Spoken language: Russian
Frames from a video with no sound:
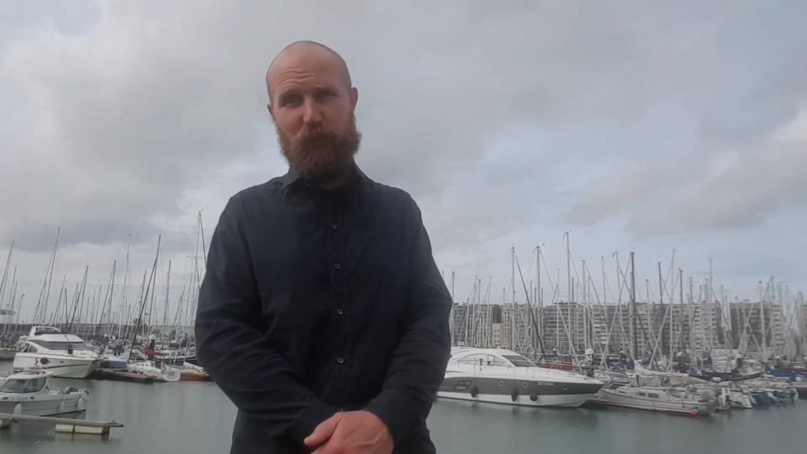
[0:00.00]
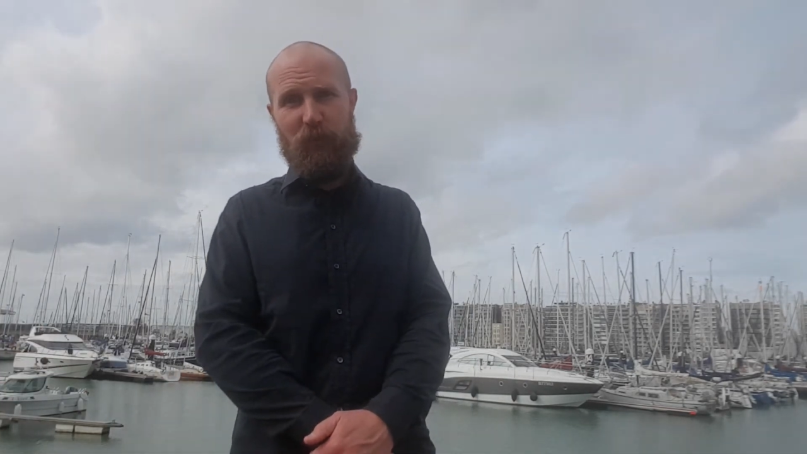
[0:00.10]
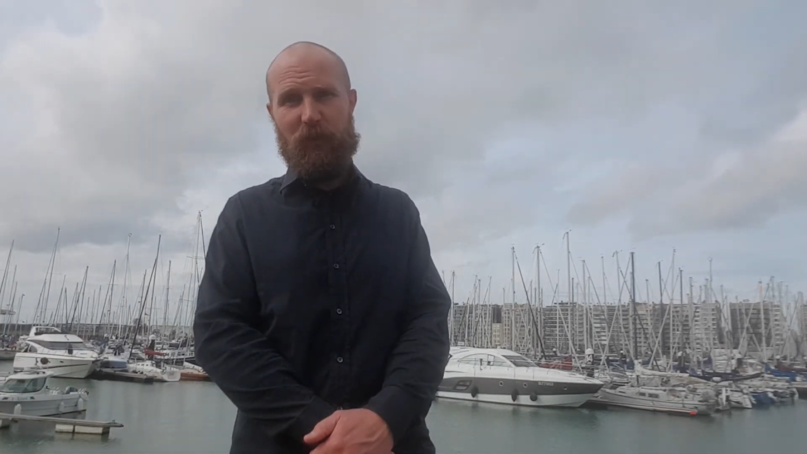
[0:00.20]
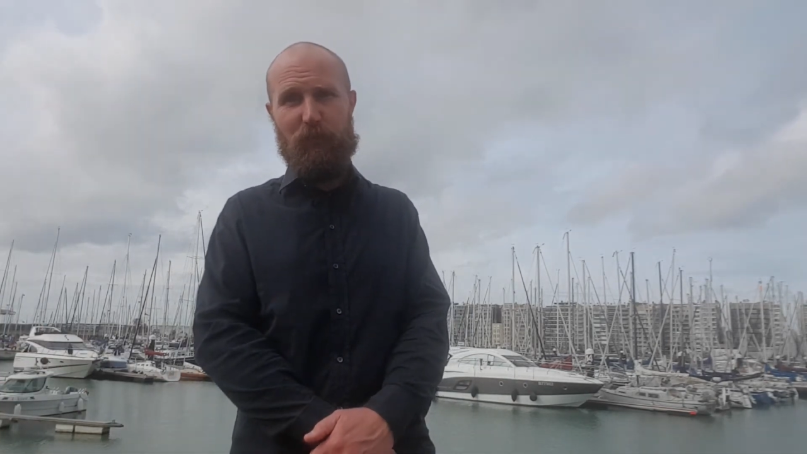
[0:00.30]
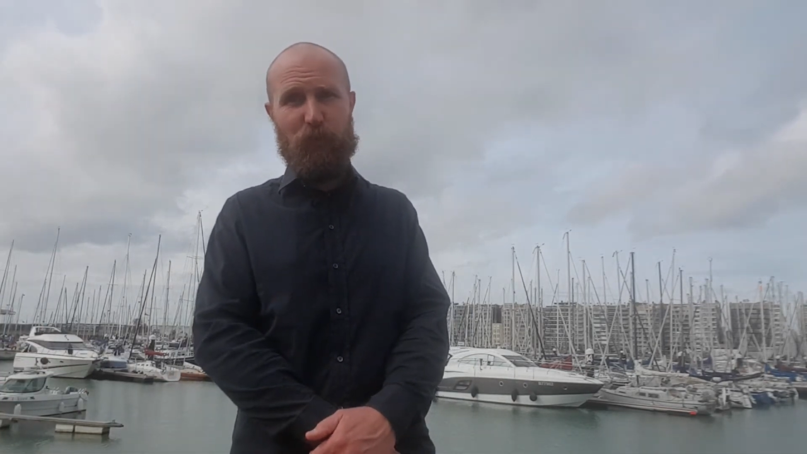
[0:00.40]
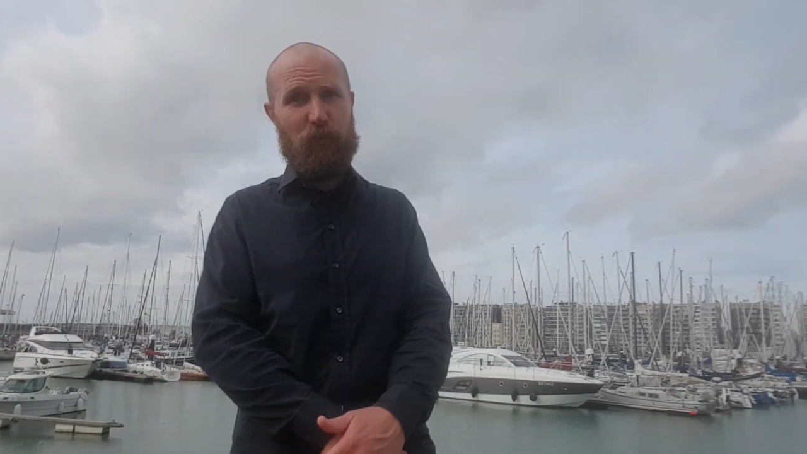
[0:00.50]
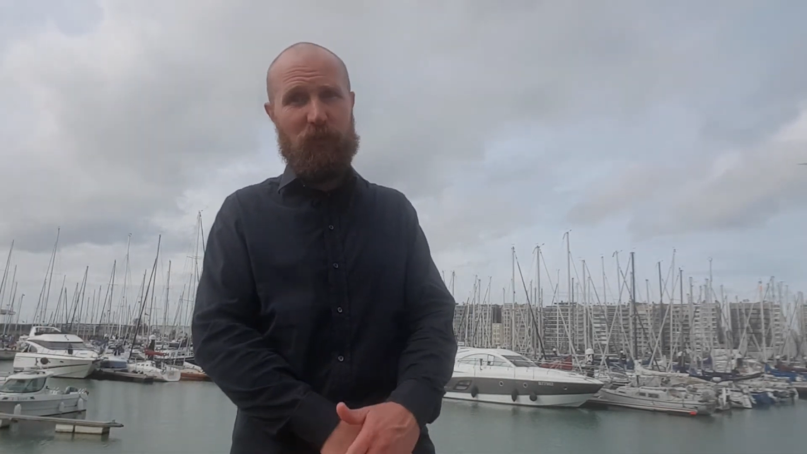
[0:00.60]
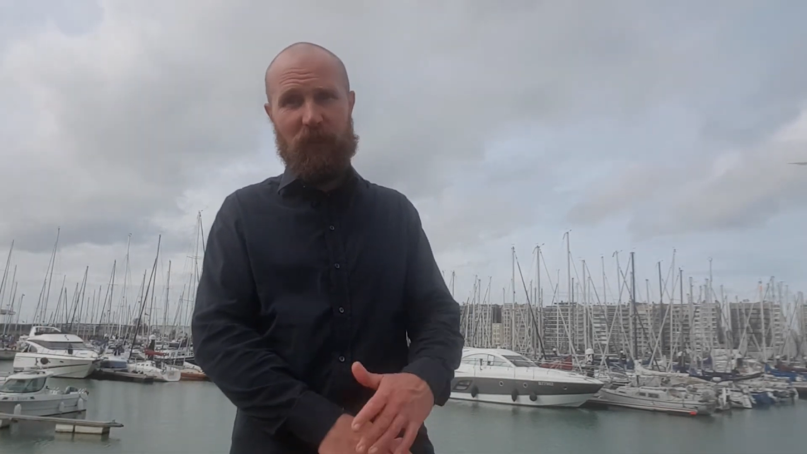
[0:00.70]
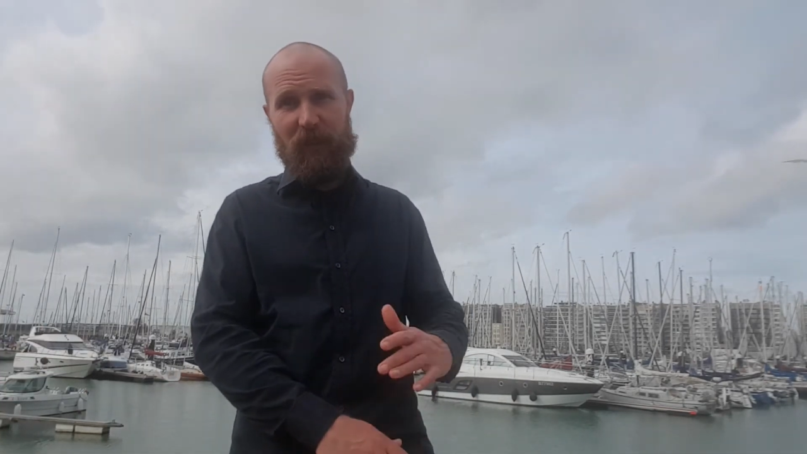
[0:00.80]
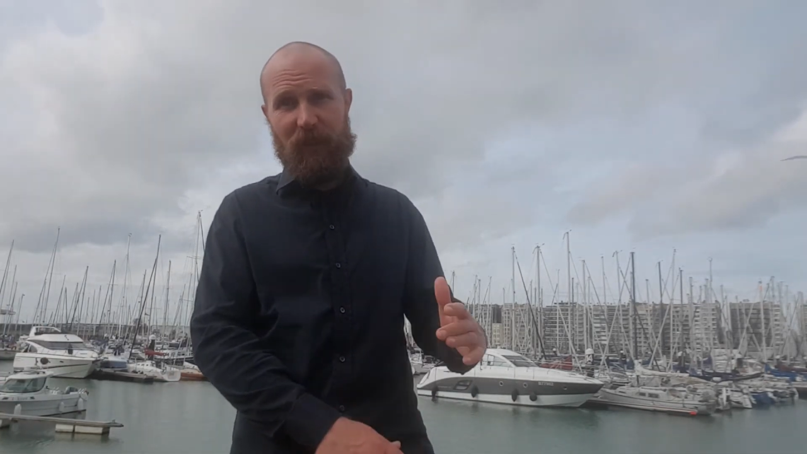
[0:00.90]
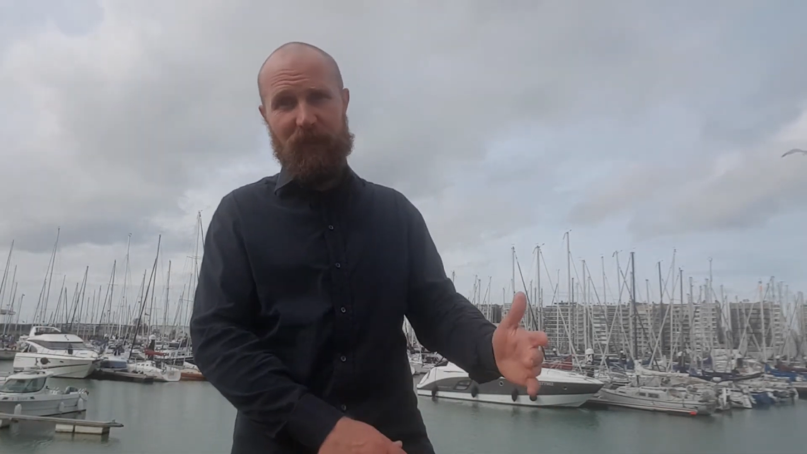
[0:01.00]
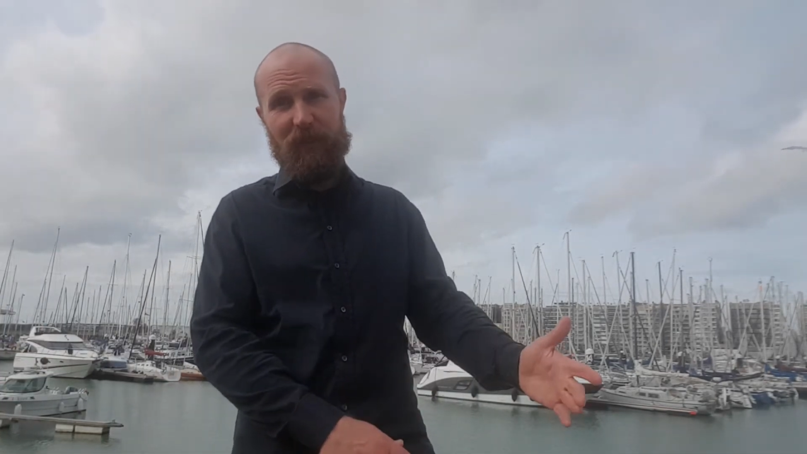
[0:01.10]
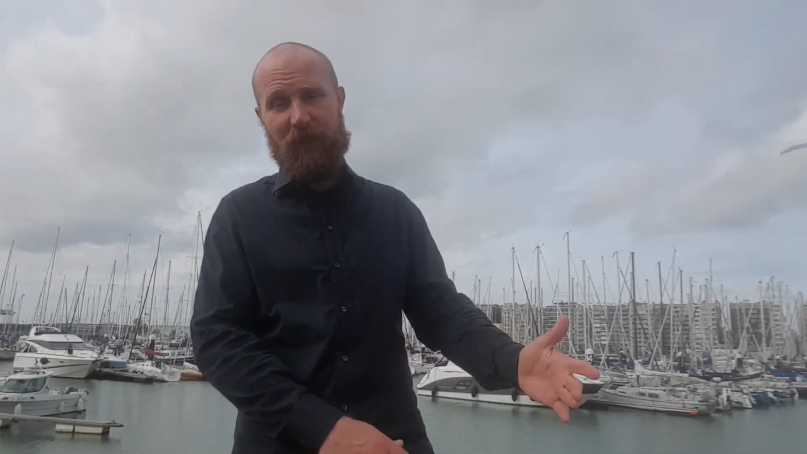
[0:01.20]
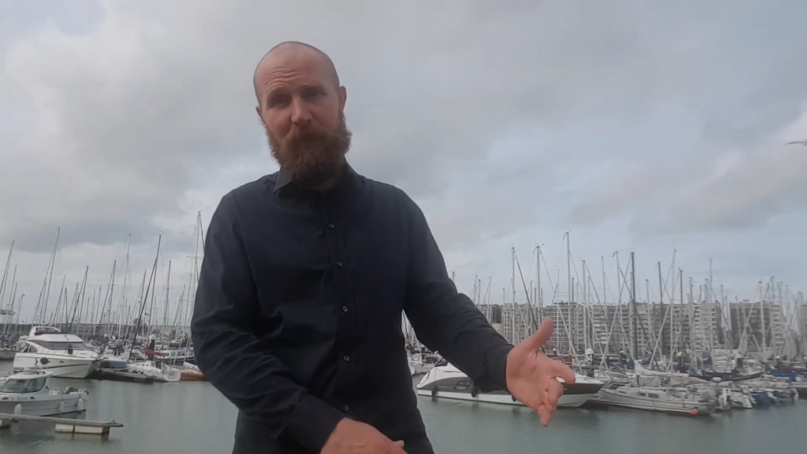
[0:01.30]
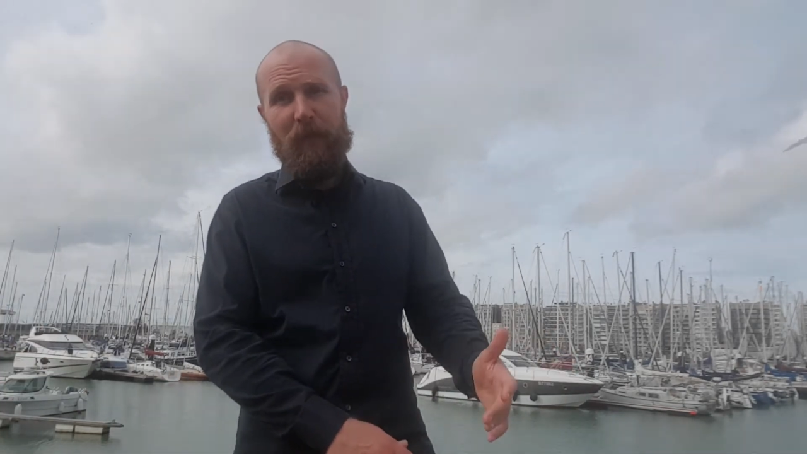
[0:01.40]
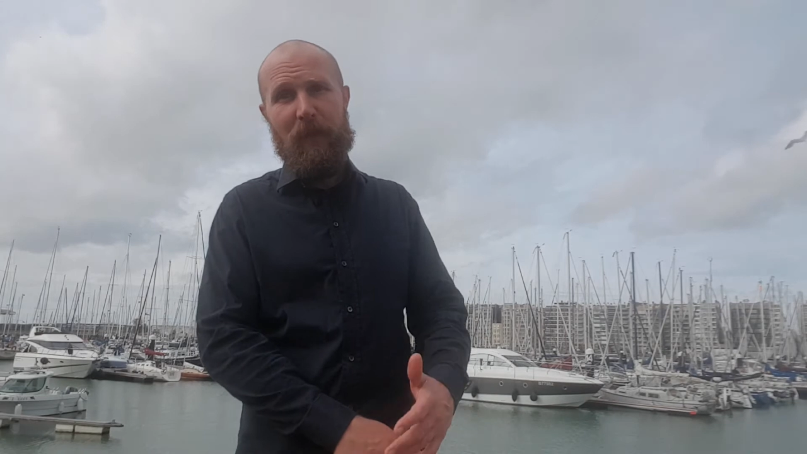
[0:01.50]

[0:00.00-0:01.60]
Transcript: То есть там просто какая-то